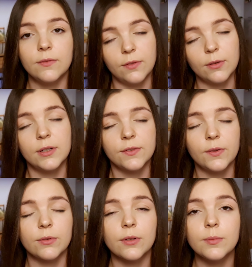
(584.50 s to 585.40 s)
w ogóle
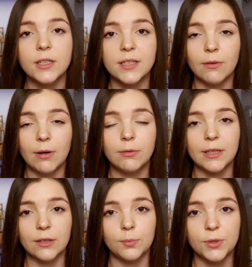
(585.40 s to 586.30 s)
swoją drogą nie
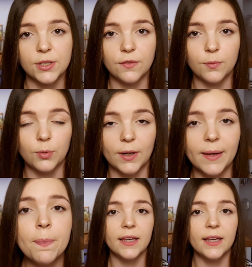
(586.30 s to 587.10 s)
działały na to przeciwbóle,